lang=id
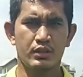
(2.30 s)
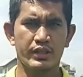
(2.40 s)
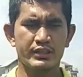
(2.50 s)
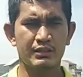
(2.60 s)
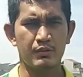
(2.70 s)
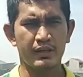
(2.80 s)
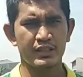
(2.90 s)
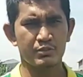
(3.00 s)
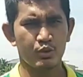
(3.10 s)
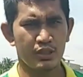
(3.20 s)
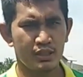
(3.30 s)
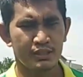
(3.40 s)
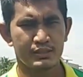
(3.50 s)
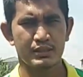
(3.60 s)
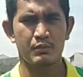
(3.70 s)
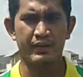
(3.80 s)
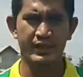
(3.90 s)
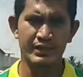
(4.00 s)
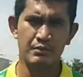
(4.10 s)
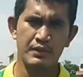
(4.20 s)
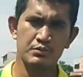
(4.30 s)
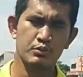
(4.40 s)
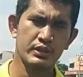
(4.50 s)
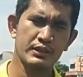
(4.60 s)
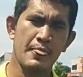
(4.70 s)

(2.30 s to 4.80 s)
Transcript: Oke, selamat pagi semua. Selamat pagi, nama apa semua.